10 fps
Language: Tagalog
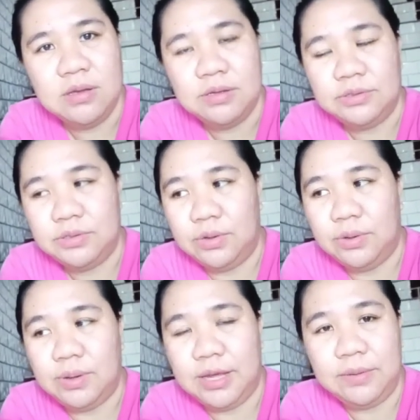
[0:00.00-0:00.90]

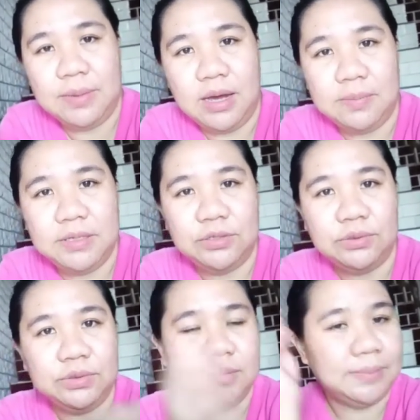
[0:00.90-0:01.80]
So, ayun mga
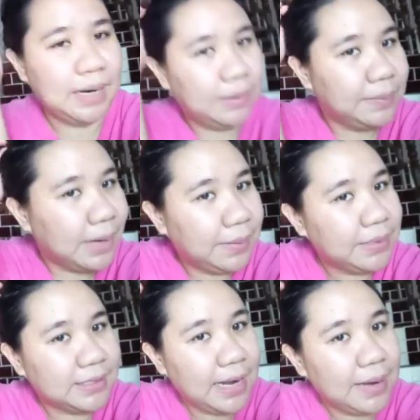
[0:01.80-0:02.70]
kabishes, maraming
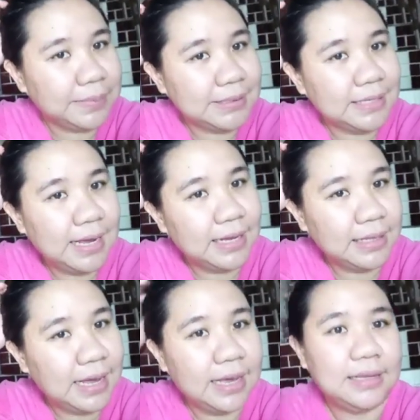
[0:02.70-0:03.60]
maraming salamat sa
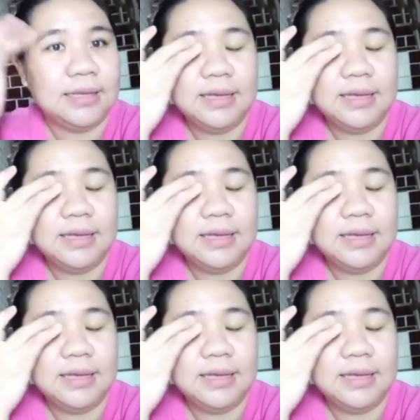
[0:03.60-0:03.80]
lahat-lahat.